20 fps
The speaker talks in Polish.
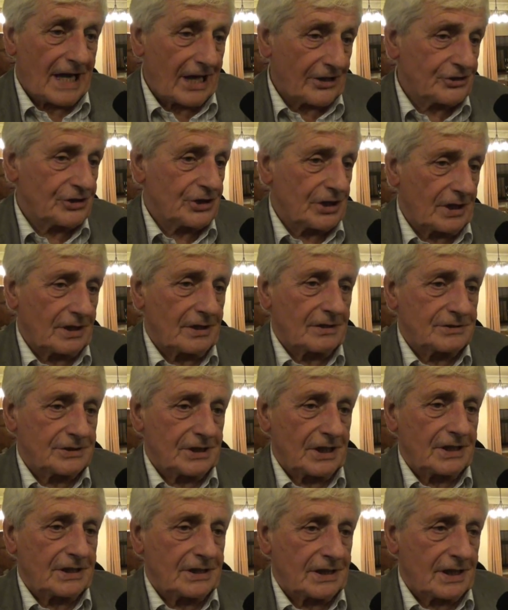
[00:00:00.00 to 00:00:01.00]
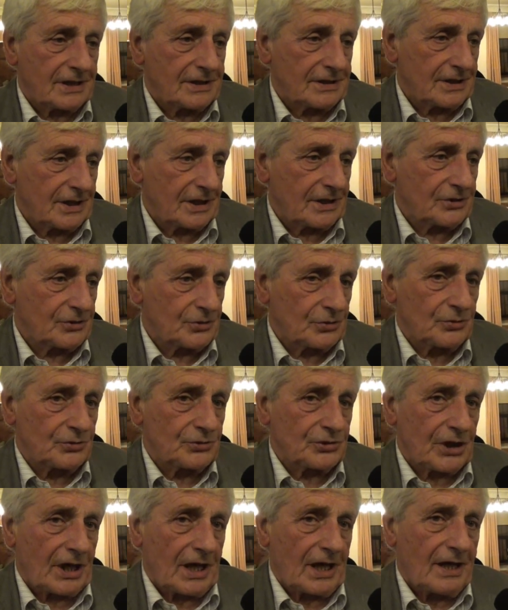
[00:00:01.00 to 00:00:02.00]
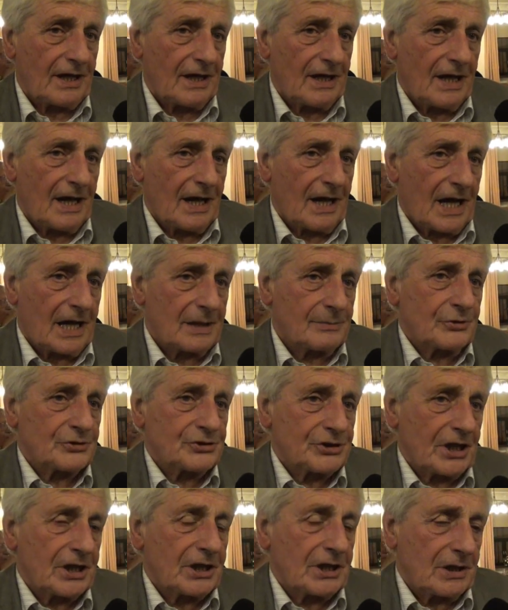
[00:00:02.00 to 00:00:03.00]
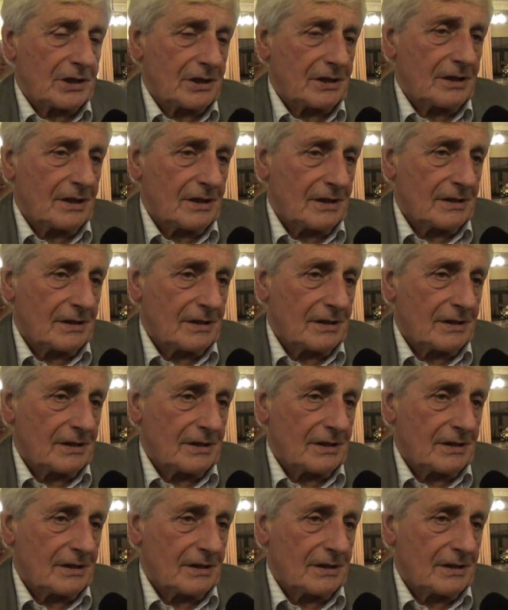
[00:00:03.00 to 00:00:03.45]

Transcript: także dzięki architekturze albo dzięki